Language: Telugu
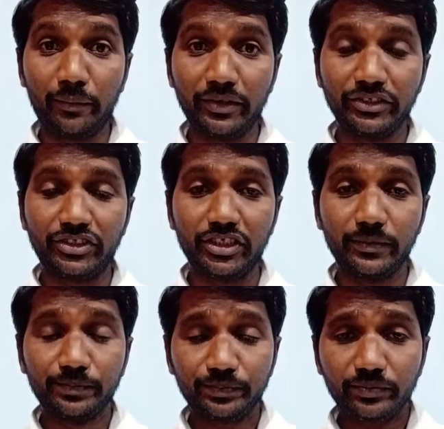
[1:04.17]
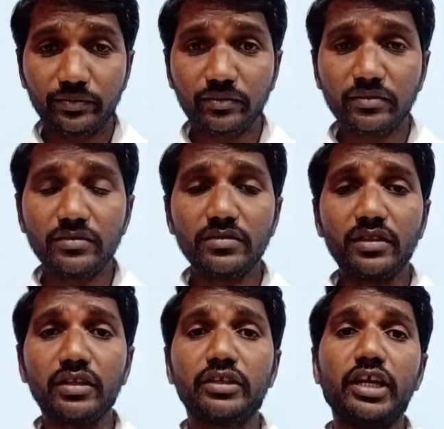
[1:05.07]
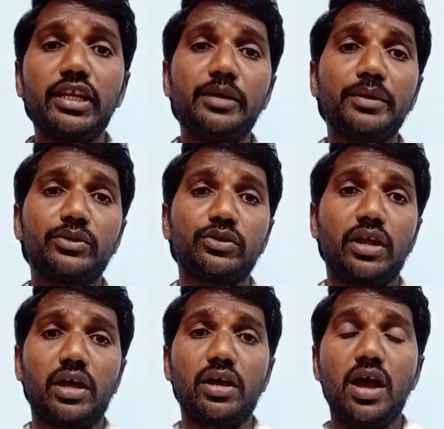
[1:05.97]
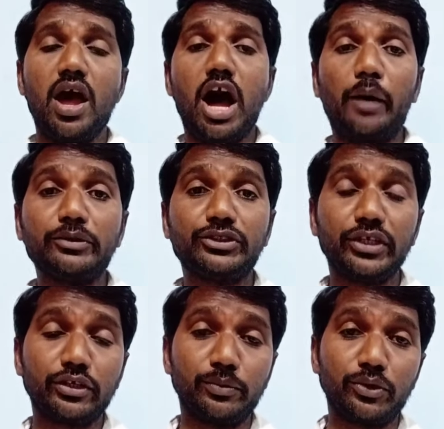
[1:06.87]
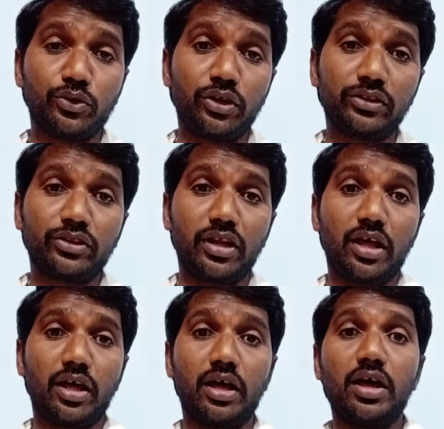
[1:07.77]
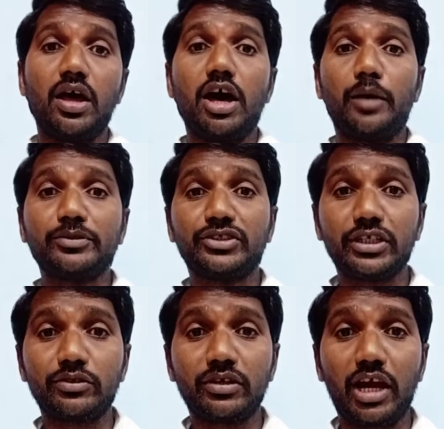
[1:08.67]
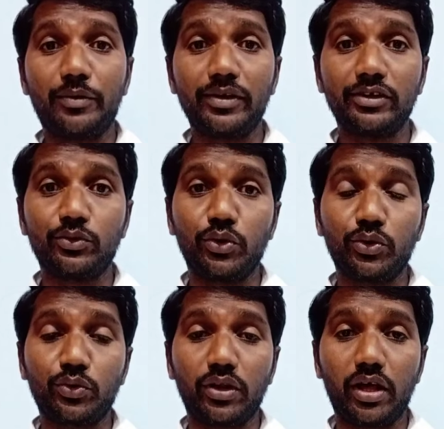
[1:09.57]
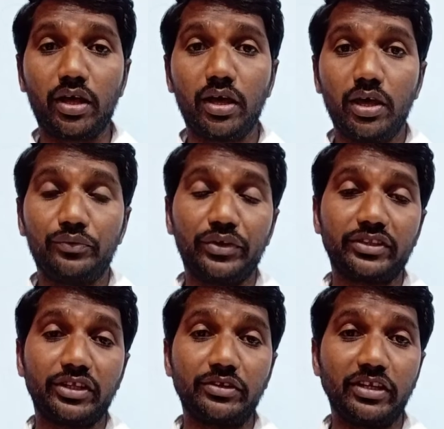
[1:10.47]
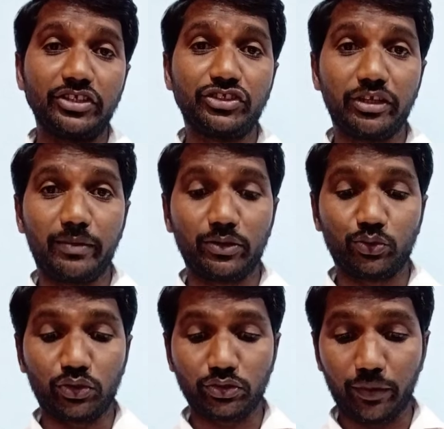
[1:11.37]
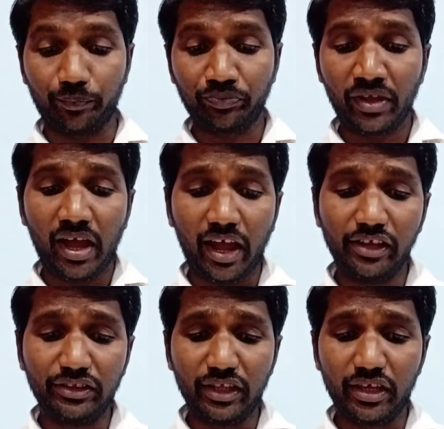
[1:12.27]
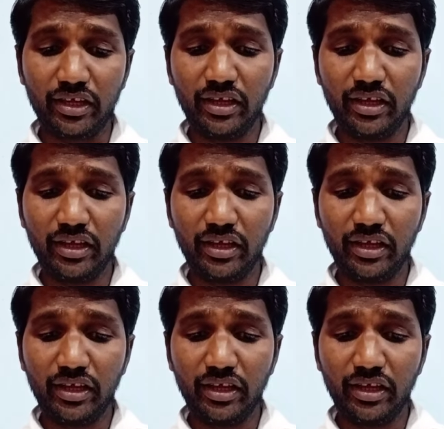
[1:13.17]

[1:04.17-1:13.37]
ఎమ్మడించి ఏలే మీద ఉన్న అభిషేకము రెండంతల అభిషేకం కావాలని కోరుకున్న వ్యక్తిని ఎలిషియన్ మనం చూస్తాం అయితే